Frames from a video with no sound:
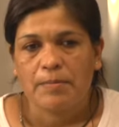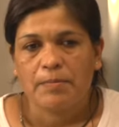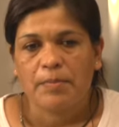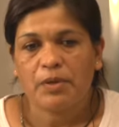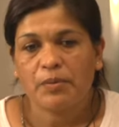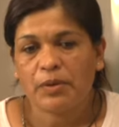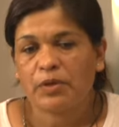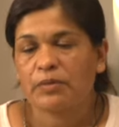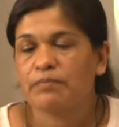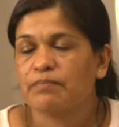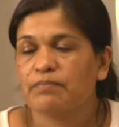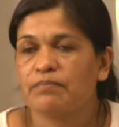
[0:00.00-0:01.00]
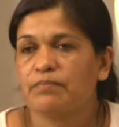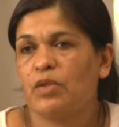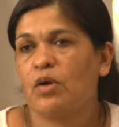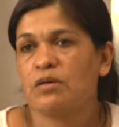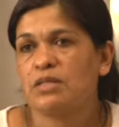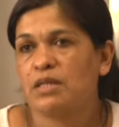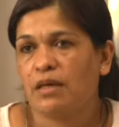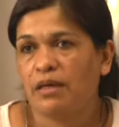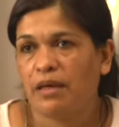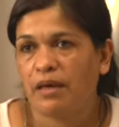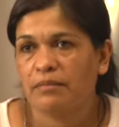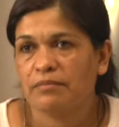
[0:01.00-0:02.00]
Pero bueno, no
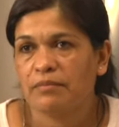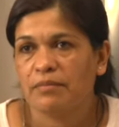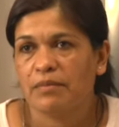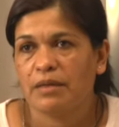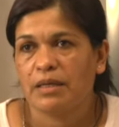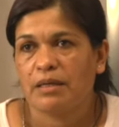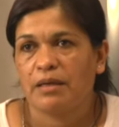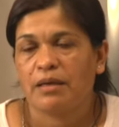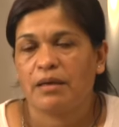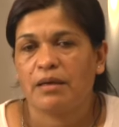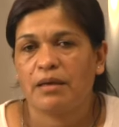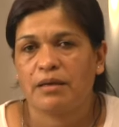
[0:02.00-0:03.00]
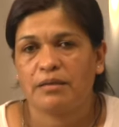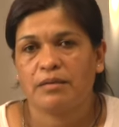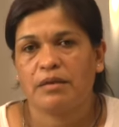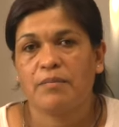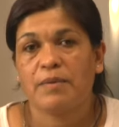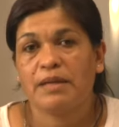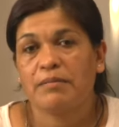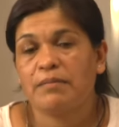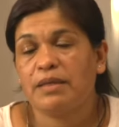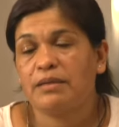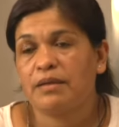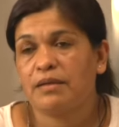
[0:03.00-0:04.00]
conseguía. Este, para
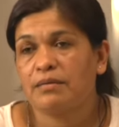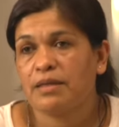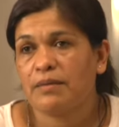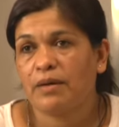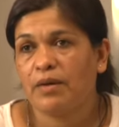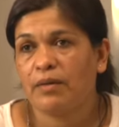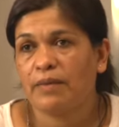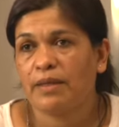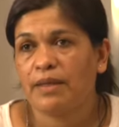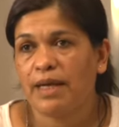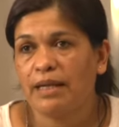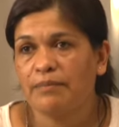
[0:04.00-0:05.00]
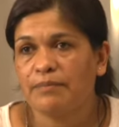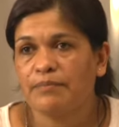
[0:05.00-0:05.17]
mí tener trabajo es vital